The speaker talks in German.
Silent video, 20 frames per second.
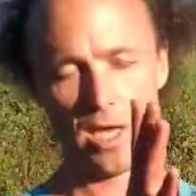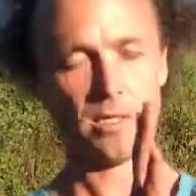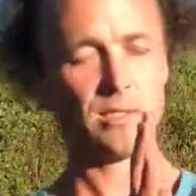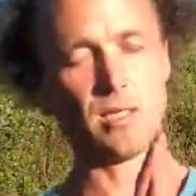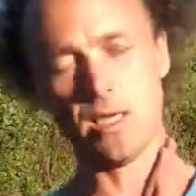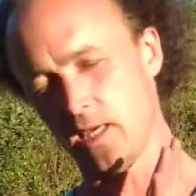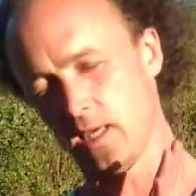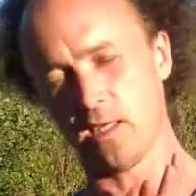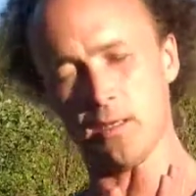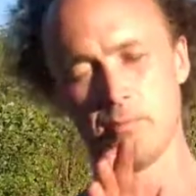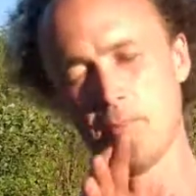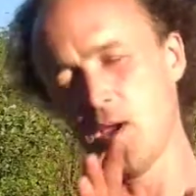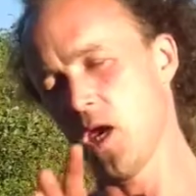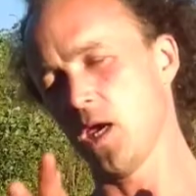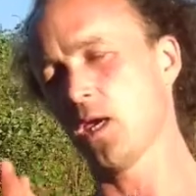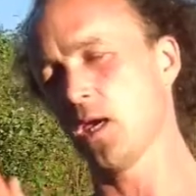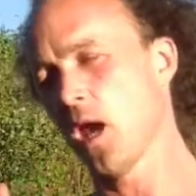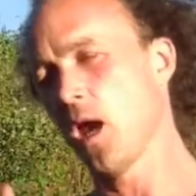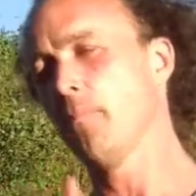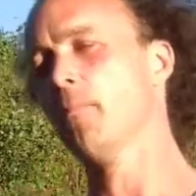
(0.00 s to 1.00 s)
sich,
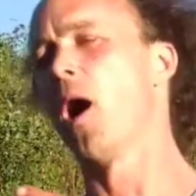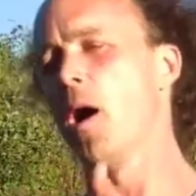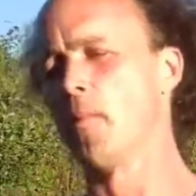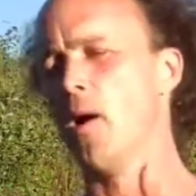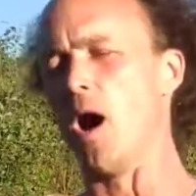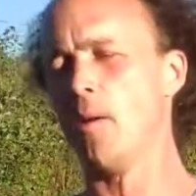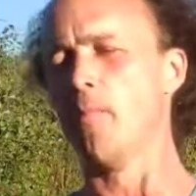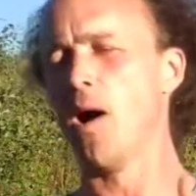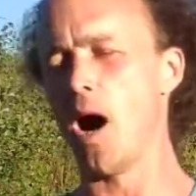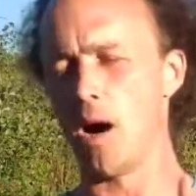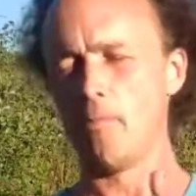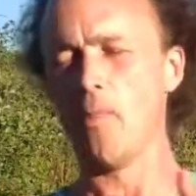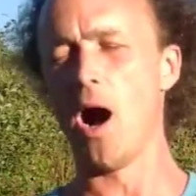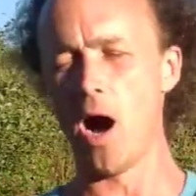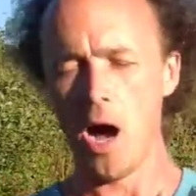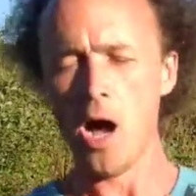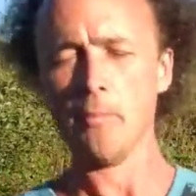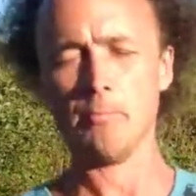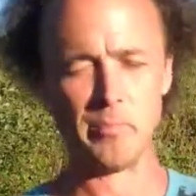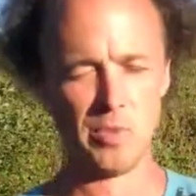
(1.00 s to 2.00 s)
mich, ma, ma, ma,
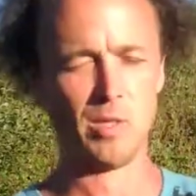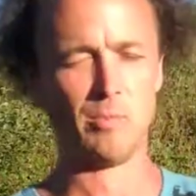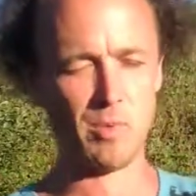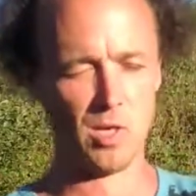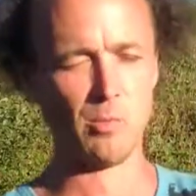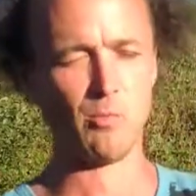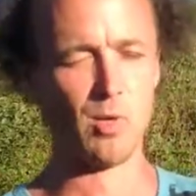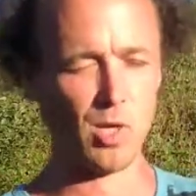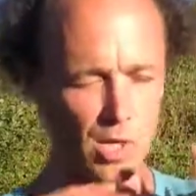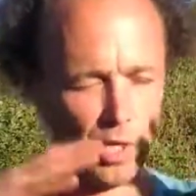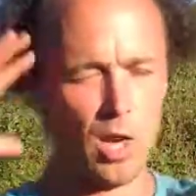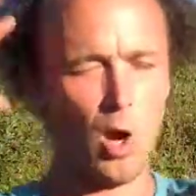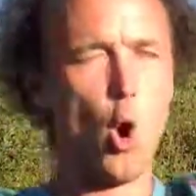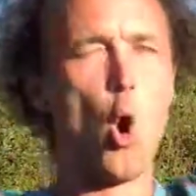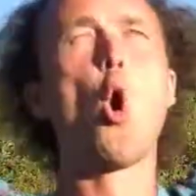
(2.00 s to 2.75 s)
ma, mi, mi, mi.